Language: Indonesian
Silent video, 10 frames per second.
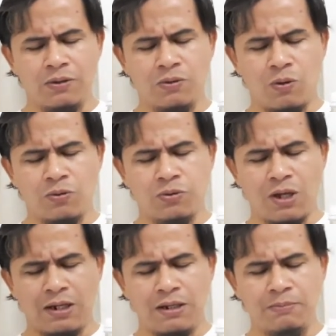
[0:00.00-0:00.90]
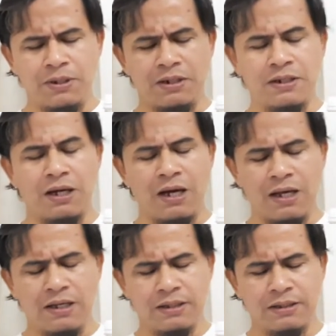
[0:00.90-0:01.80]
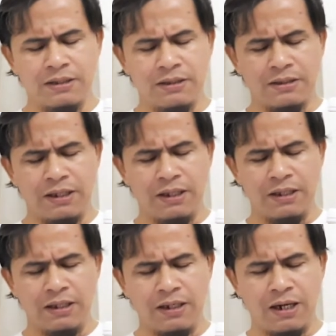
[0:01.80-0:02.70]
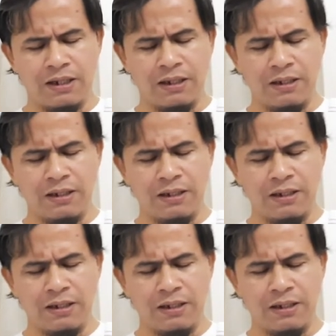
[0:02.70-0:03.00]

total lebih rendah tingkat